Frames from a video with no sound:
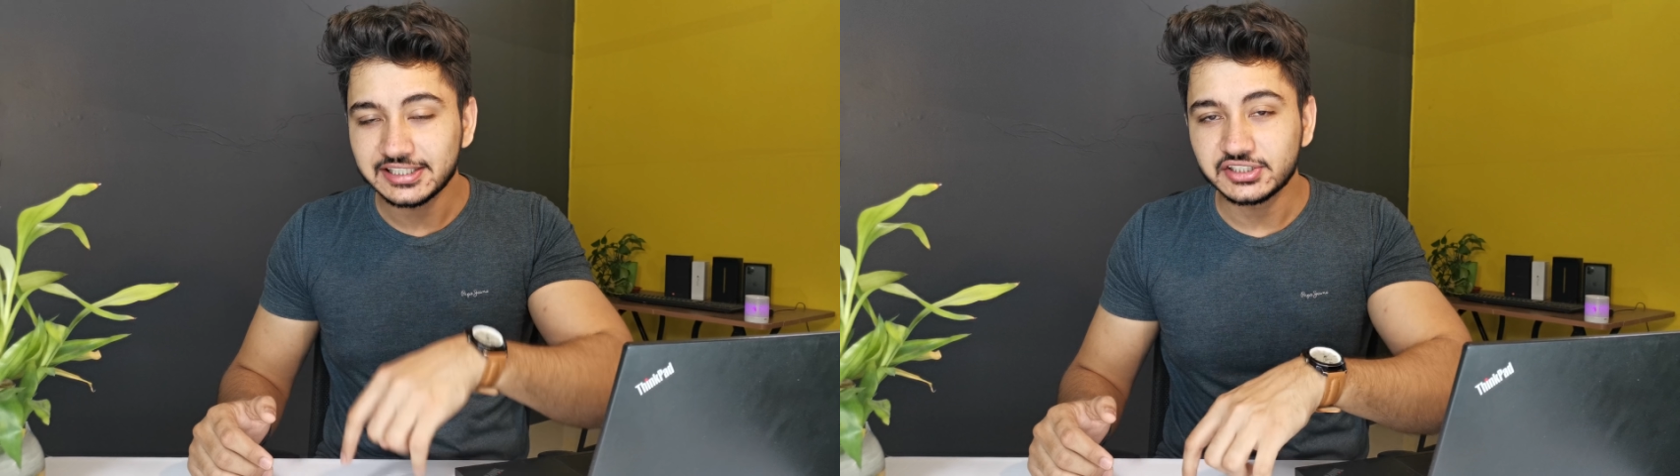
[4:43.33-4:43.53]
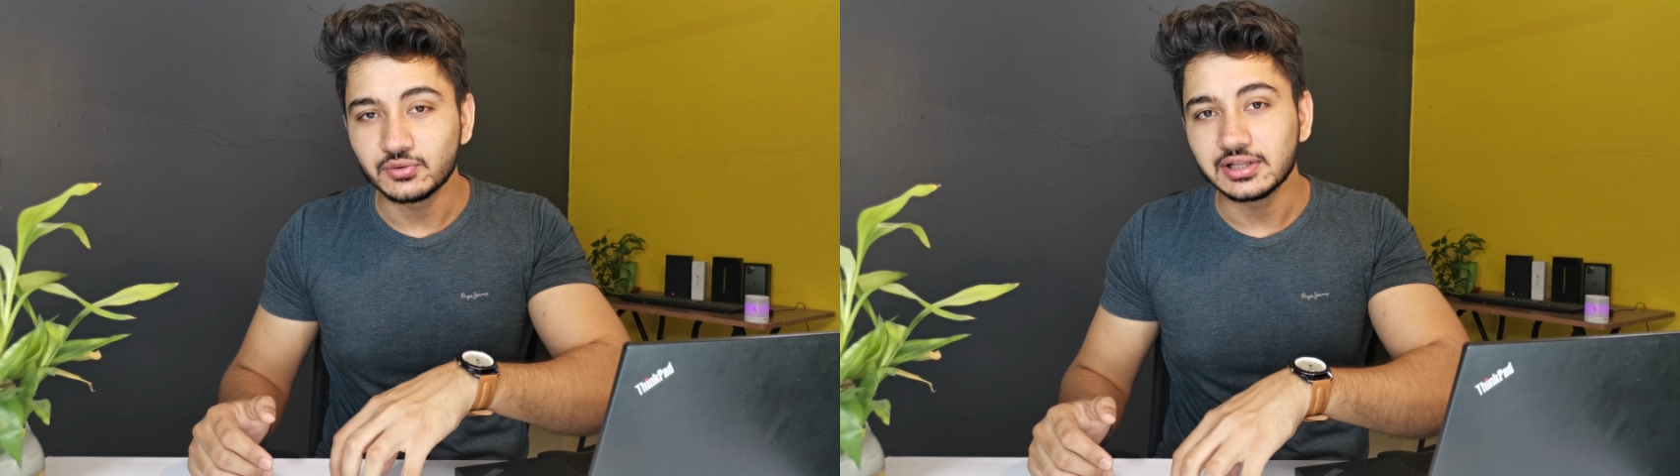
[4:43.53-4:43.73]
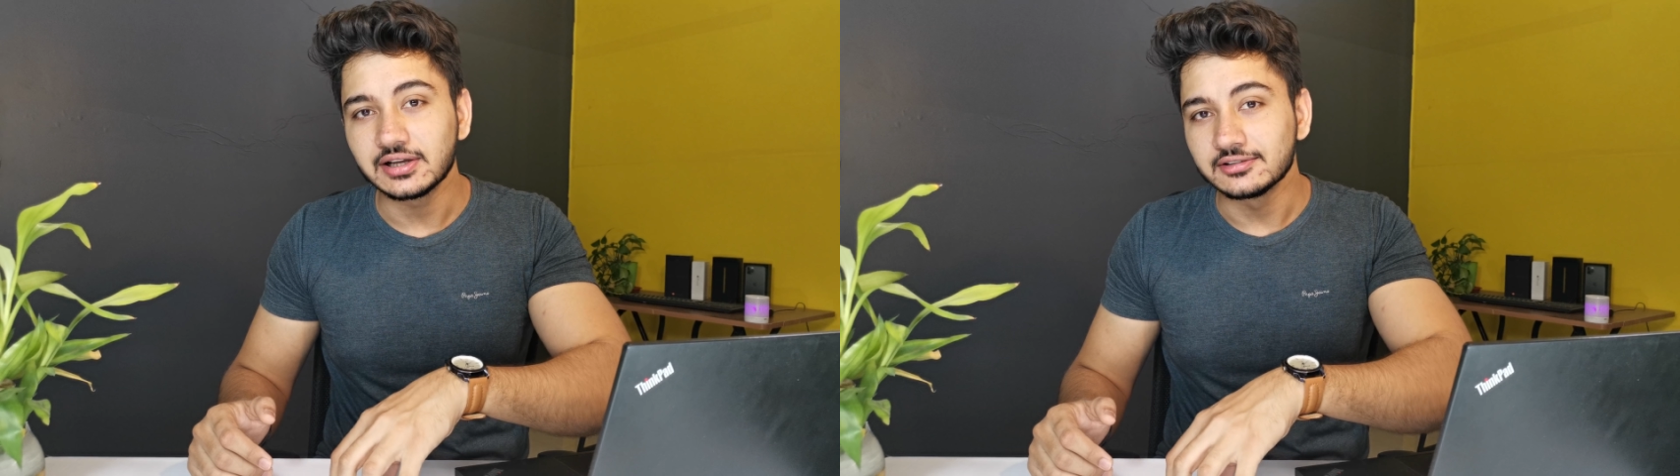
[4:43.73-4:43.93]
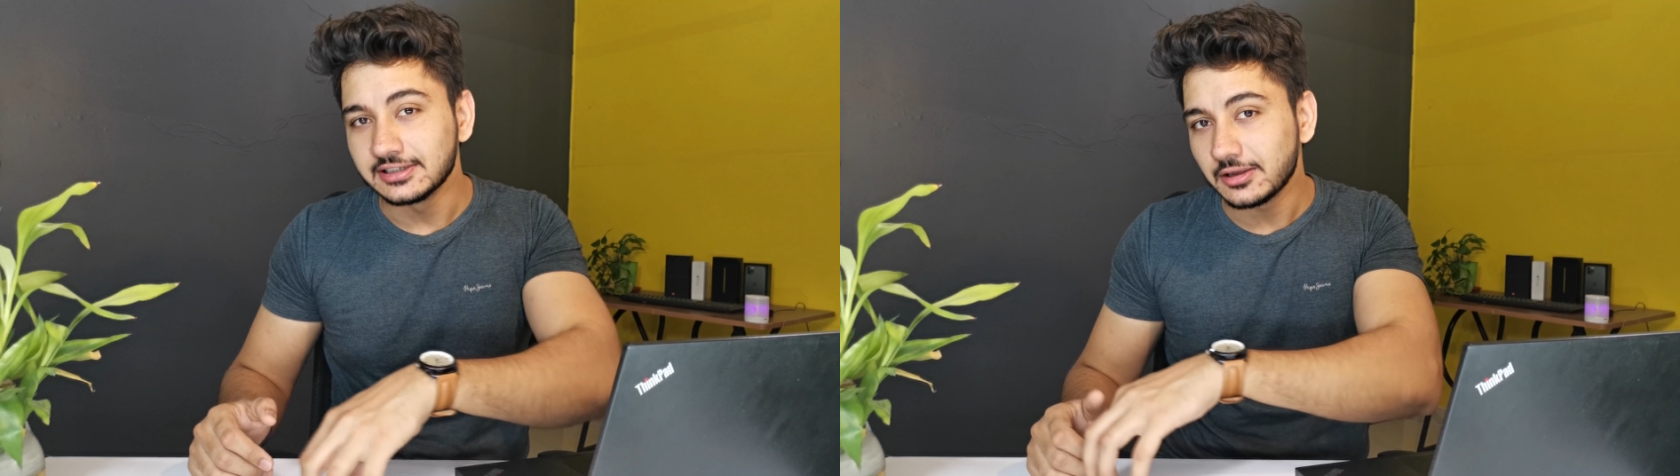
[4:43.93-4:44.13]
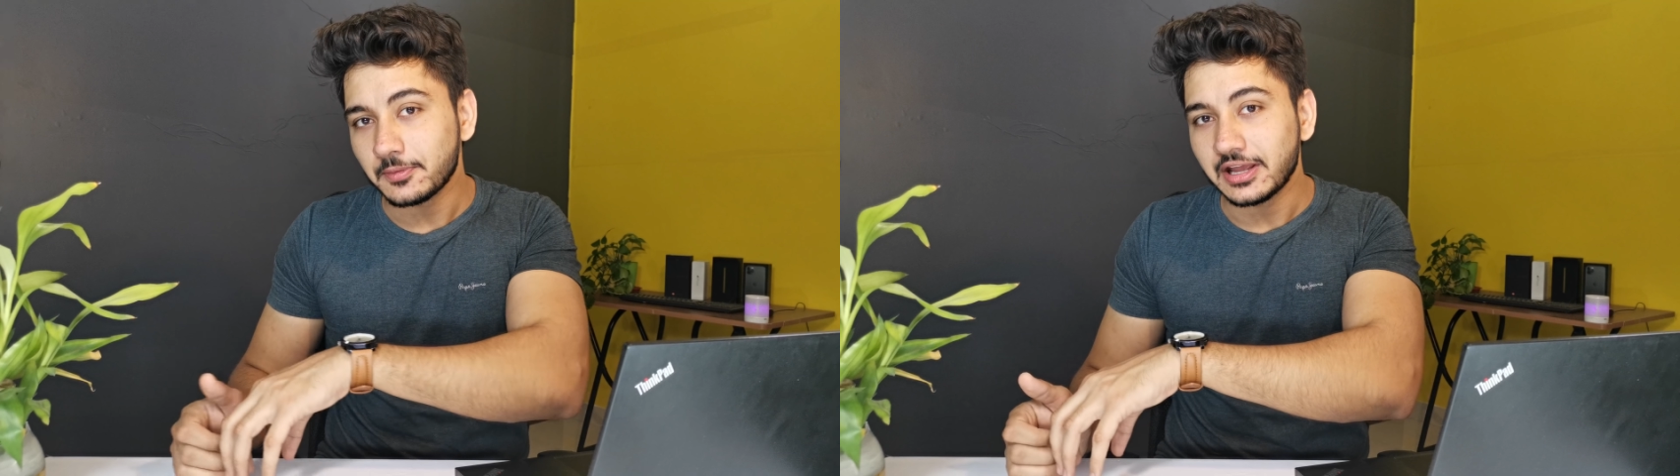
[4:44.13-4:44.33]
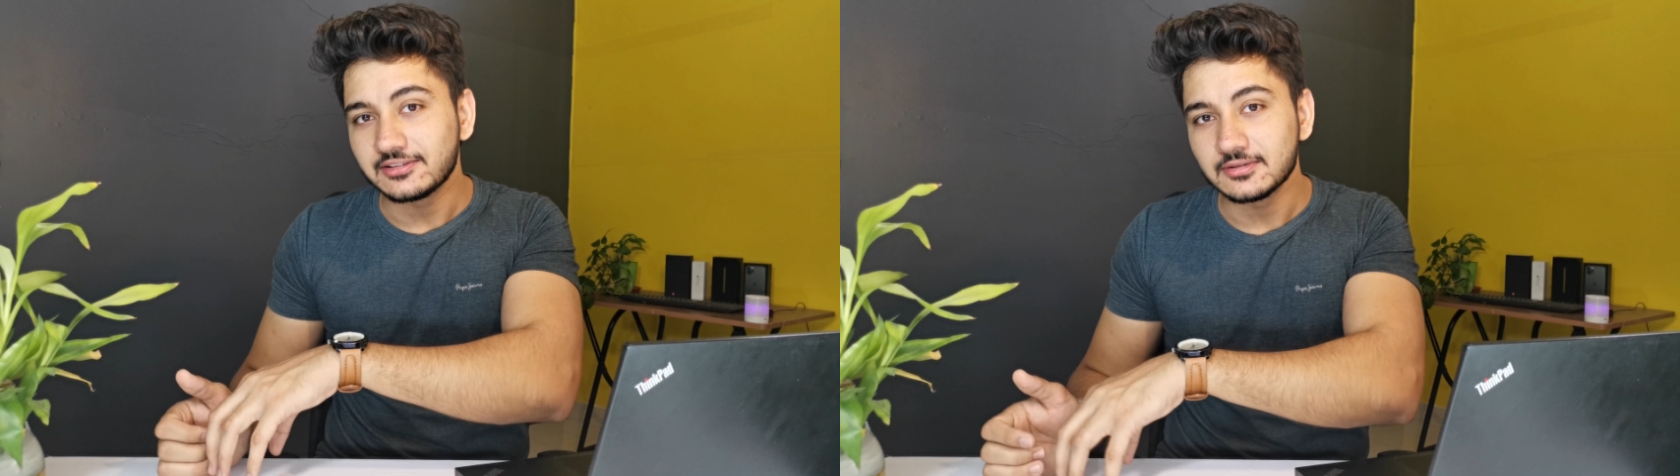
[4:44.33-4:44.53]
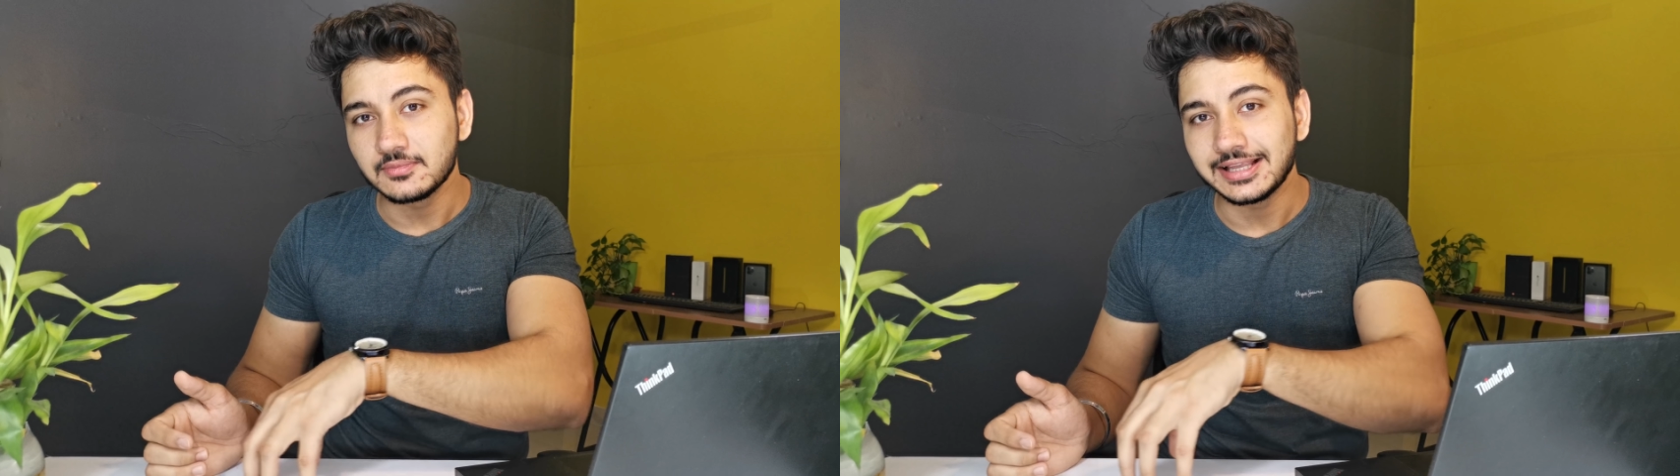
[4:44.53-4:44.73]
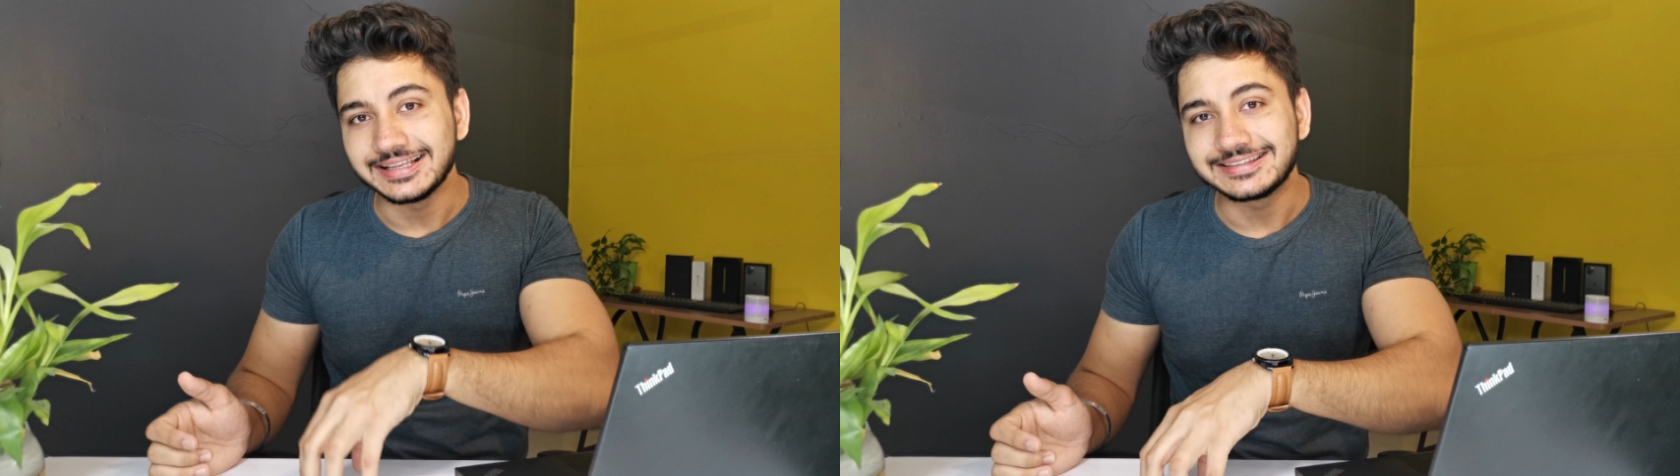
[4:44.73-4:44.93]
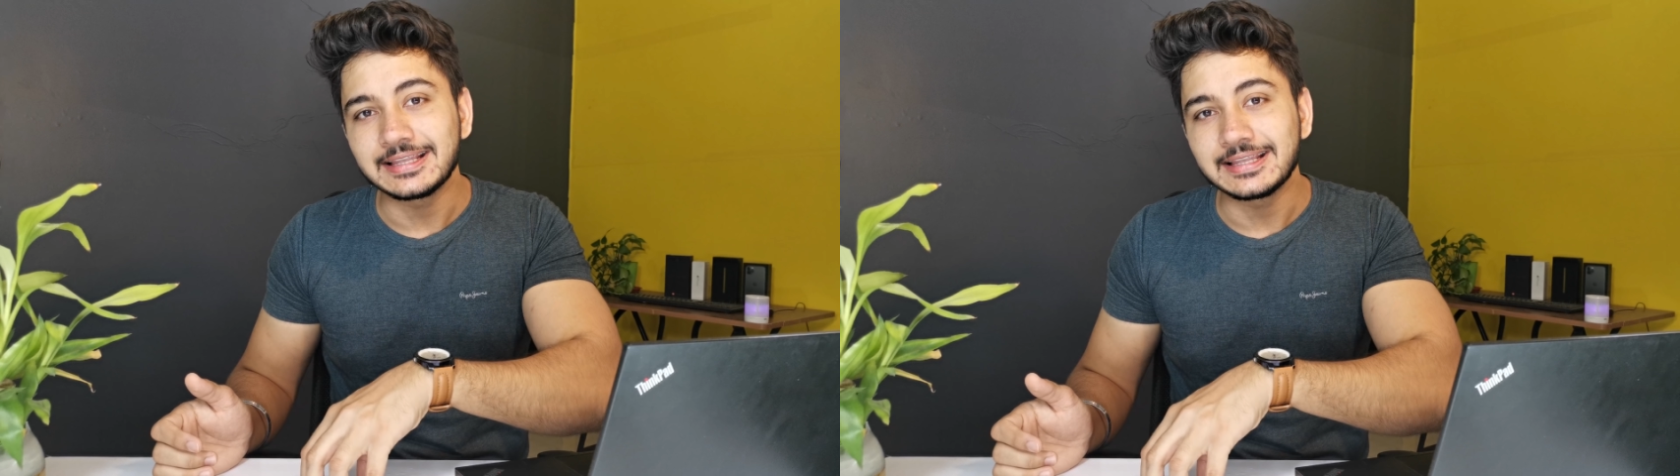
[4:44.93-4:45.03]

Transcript: इस 12,000 की प्राइस में